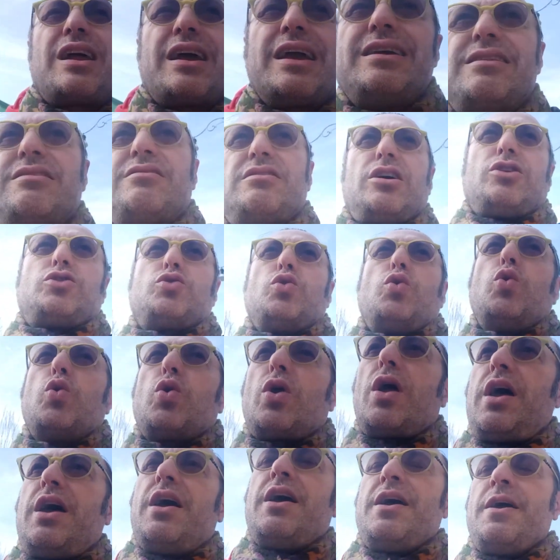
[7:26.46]

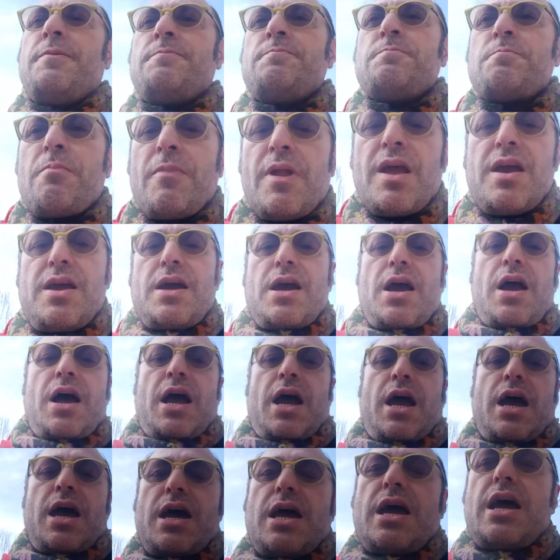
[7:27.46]
traghettatore
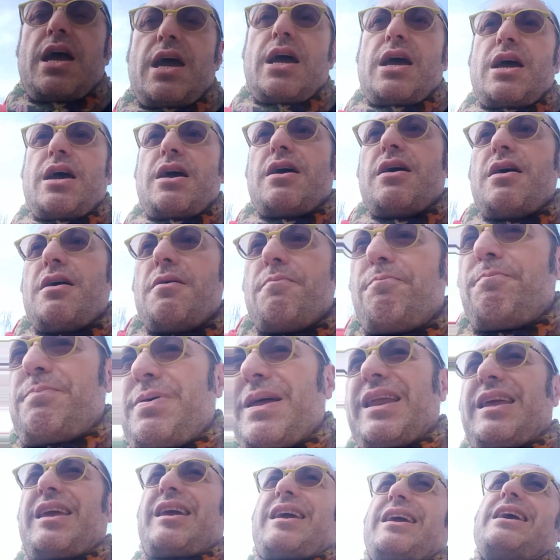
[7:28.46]
eh,
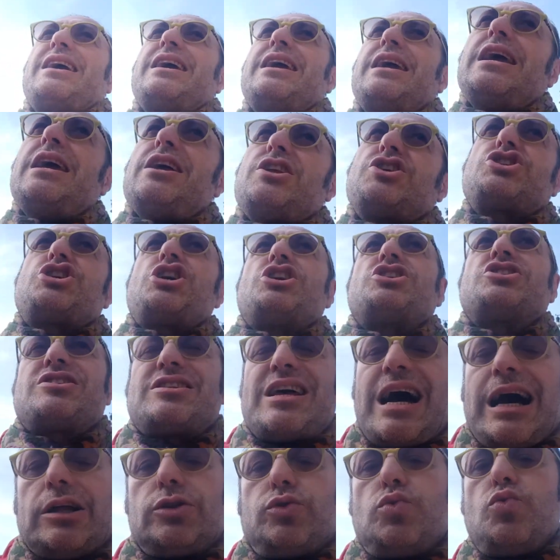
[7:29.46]
perché c'è
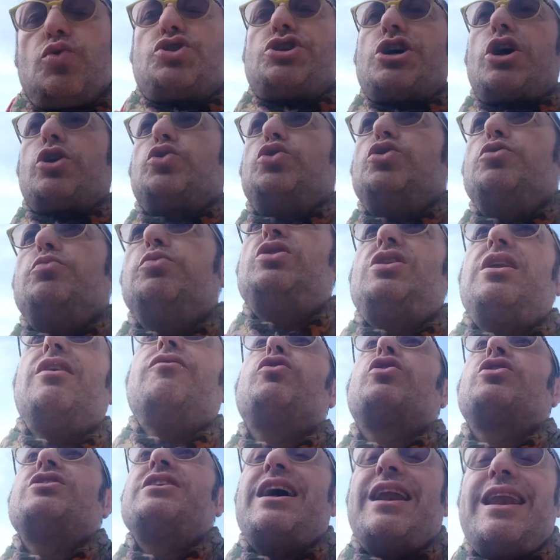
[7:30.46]
stato un certo tipo di
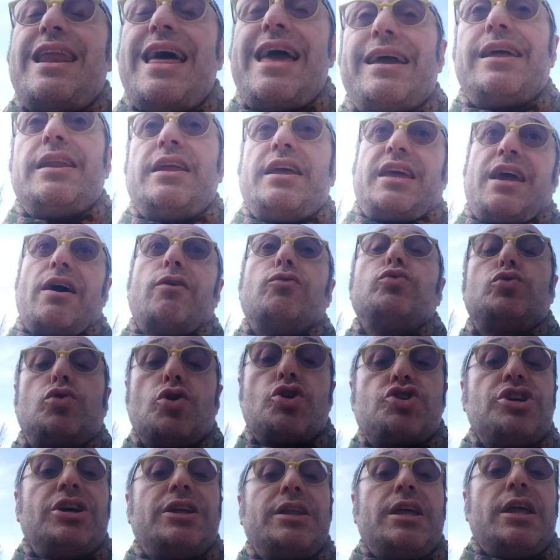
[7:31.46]
lavoro di Allegri che ha
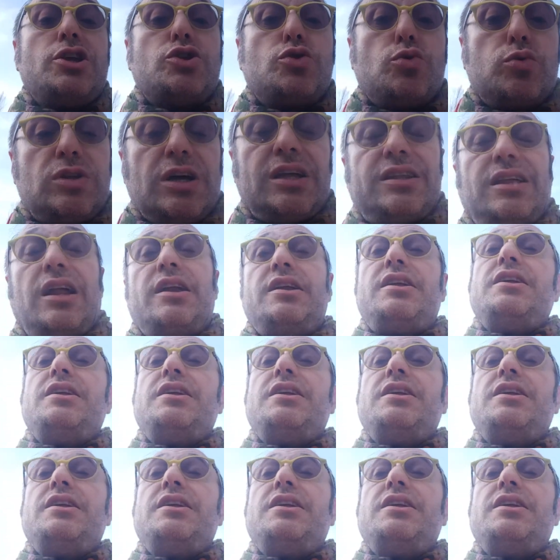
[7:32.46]
avuto già dei risultati